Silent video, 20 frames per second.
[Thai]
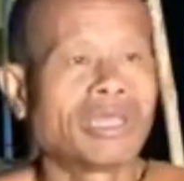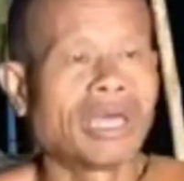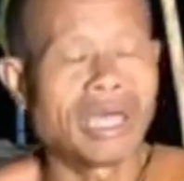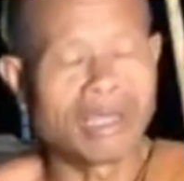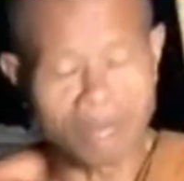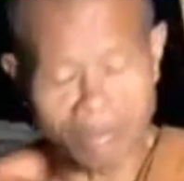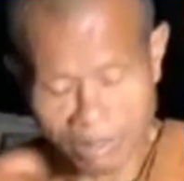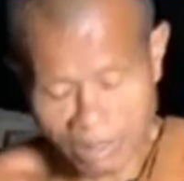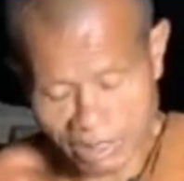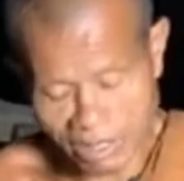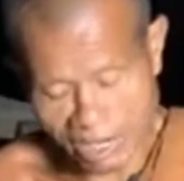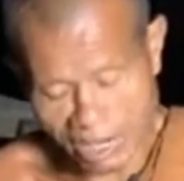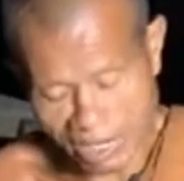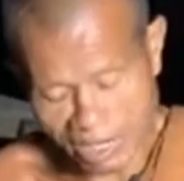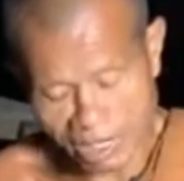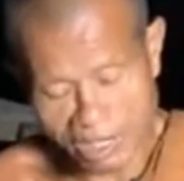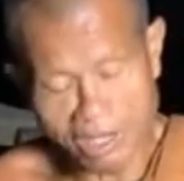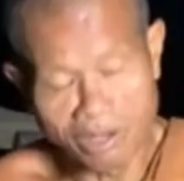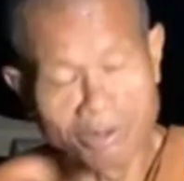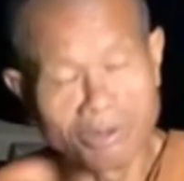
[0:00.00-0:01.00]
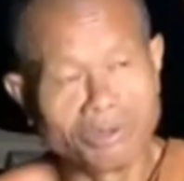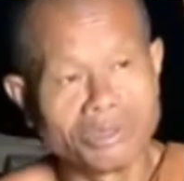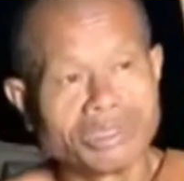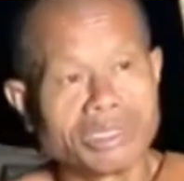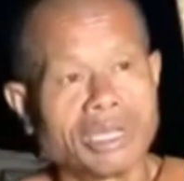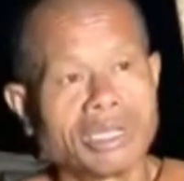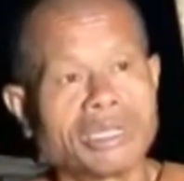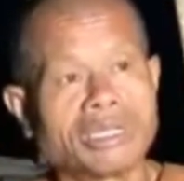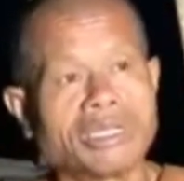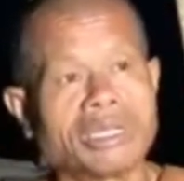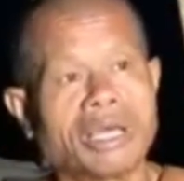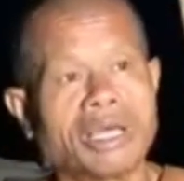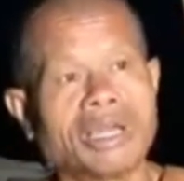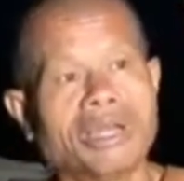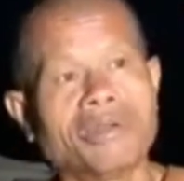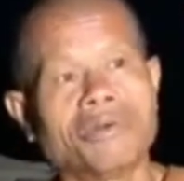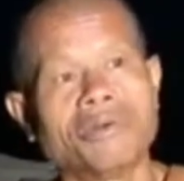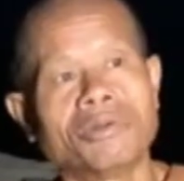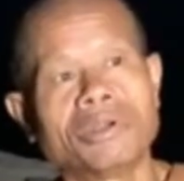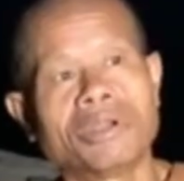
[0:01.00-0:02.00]
อุตตาปจายิโนจัต
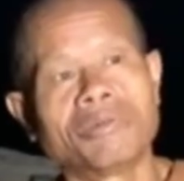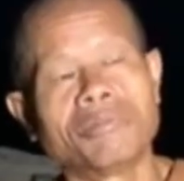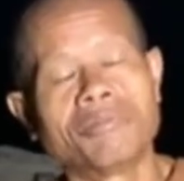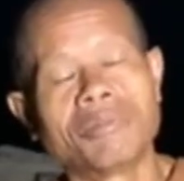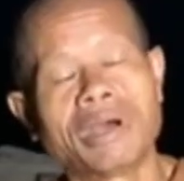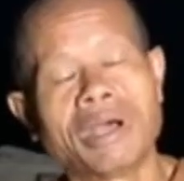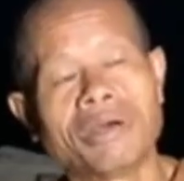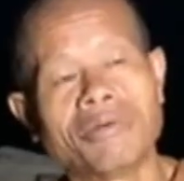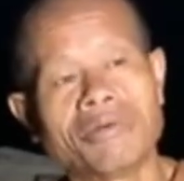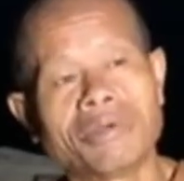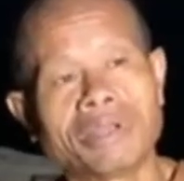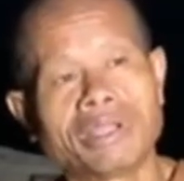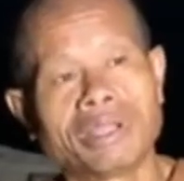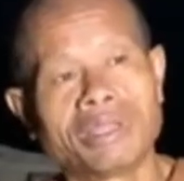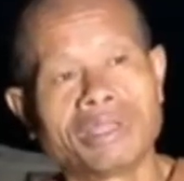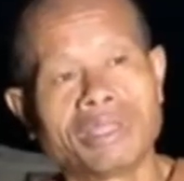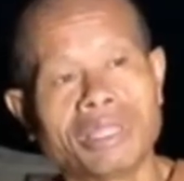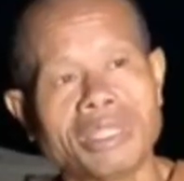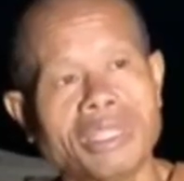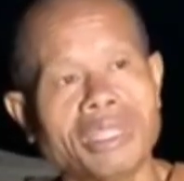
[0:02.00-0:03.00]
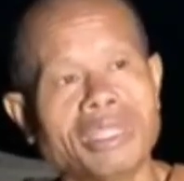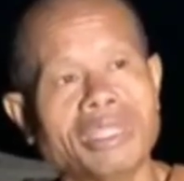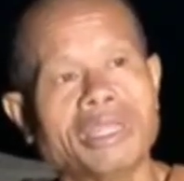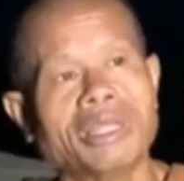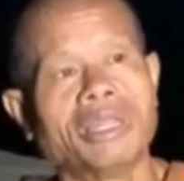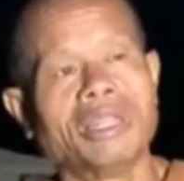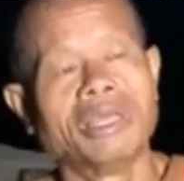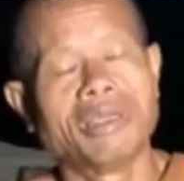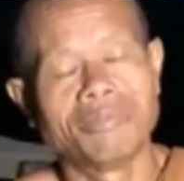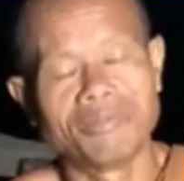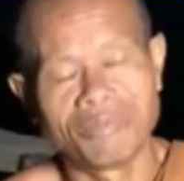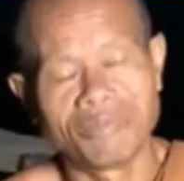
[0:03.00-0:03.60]
ตาโลธรรมาวัฒนติ